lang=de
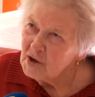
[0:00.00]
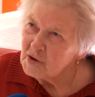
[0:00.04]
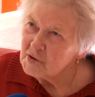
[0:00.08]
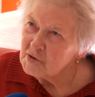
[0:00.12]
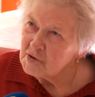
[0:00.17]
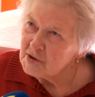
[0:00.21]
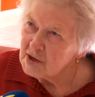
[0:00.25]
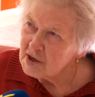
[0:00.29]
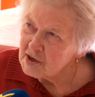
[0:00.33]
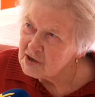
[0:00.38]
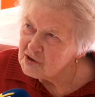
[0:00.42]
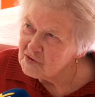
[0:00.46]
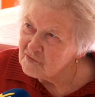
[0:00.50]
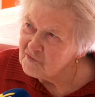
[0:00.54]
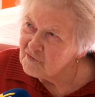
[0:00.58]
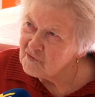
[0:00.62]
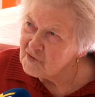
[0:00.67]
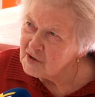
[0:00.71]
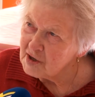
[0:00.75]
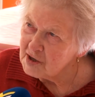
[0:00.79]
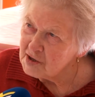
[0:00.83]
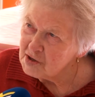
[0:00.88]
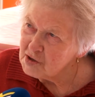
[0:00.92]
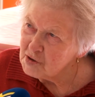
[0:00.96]
Am nächsten
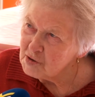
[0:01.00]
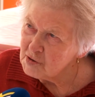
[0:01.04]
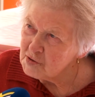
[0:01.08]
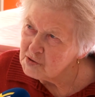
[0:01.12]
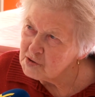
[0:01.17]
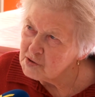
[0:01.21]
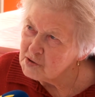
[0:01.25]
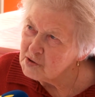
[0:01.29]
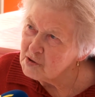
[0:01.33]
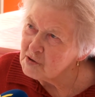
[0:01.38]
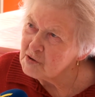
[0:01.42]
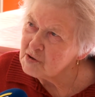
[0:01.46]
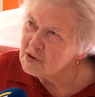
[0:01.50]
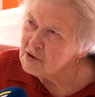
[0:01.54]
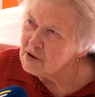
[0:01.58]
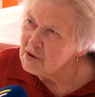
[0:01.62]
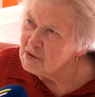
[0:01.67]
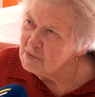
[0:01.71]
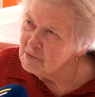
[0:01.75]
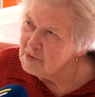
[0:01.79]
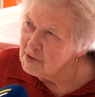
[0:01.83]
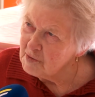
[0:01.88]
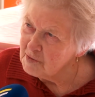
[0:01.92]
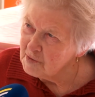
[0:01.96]
Freitag hat sie gesagt,
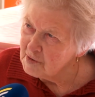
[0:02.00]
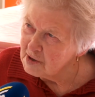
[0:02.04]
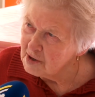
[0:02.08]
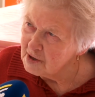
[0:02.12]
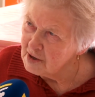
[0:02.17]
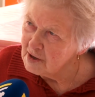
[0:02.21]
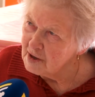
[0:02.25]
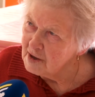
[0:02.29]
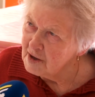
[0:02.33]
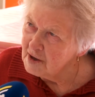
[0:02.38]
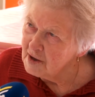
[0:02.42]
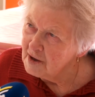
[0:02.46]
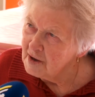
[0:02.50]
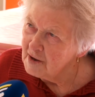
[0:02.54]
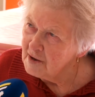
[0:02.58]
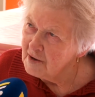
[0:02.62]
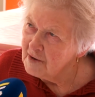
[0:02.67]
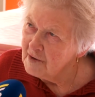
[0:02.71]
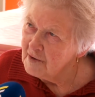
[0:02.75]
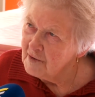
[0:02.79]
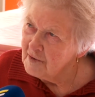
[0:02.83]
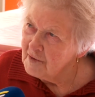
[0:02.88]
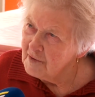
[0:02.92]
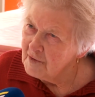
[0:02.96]
komme ich wieder.
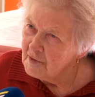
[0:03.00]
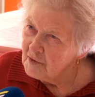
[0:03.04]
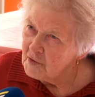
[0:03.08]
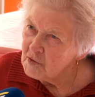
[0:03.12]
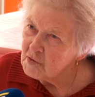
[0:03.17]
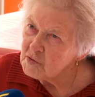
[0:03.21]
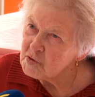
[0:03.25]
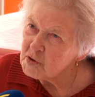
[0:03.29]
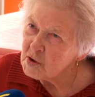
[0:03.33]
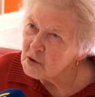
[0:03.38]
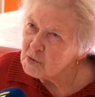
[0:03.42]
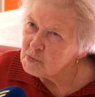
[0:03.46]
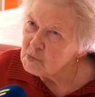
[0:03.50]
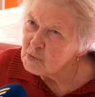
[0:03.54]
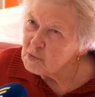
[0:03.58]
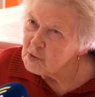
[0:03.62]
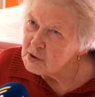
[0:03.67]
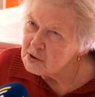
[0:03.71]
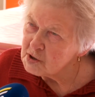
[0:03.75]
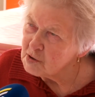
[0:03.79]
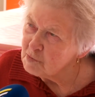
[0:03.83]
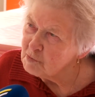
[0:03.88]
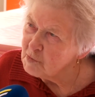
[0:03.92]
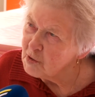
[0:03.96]
Und dann war
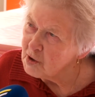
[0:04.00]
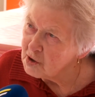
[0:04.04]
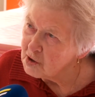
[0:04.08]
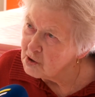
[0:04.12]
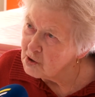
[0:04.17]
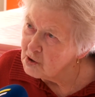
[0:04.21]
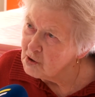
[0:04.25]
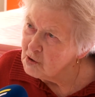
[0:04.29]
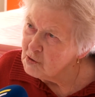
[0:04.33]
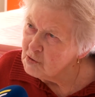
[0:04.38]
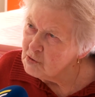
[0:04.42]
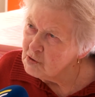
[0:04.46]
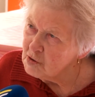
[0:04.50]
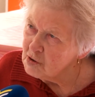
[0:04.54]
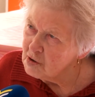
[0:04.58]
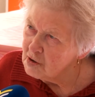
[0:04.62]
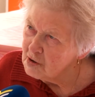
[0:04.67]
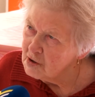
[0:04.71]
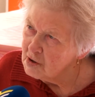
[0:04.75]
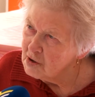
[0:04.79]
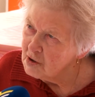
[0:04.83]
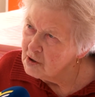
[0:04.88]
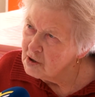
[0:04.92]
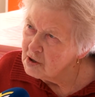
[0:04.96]
es einmal krank.
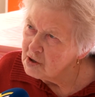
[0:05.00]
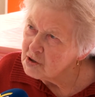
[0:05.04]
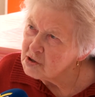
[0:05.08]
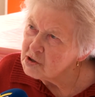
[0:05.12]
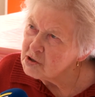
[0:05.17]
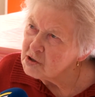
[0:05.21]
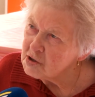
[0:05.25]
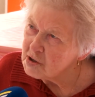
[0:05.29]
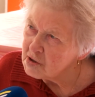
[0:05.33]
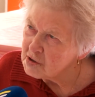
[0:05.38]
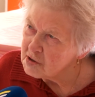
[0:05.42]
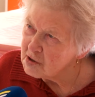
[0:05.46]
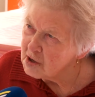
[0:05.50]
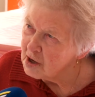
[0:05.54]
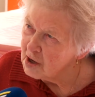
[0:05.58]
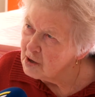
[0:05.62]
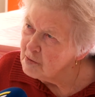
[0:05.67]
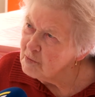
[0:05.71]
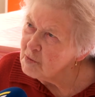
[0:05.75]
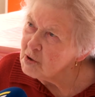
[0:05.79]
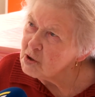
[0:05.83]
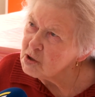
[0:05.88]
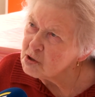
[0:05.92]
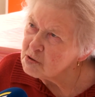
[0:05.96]
Ist nicht
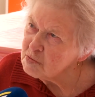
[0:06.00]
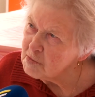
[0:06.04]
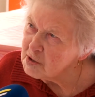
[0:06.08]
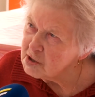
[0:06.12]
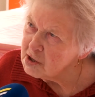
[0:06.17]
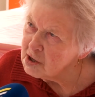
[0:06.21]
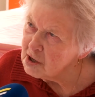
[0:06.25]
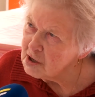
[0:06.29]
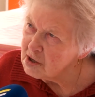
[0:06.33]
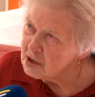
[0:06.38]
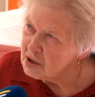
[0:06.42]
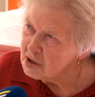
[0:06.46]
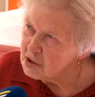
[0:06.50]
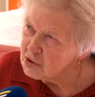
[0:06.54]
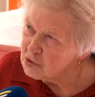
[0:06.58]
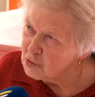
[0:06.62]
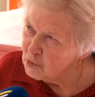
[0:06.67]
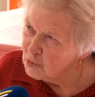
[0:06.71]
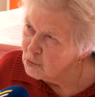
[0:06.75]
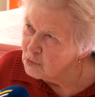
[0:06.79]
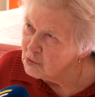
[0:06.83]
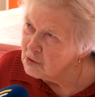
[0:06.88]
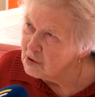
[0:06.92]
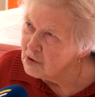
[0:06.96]
gekommen, ist mir direkt
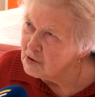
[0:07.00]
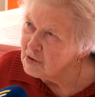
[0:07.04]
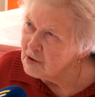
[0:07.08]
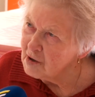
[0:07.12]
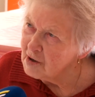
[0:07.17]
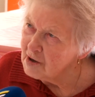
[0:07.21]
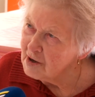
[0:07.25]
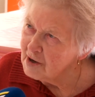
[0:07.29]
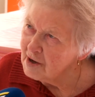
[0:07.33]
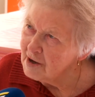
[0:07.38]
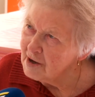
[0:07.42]
angegangen.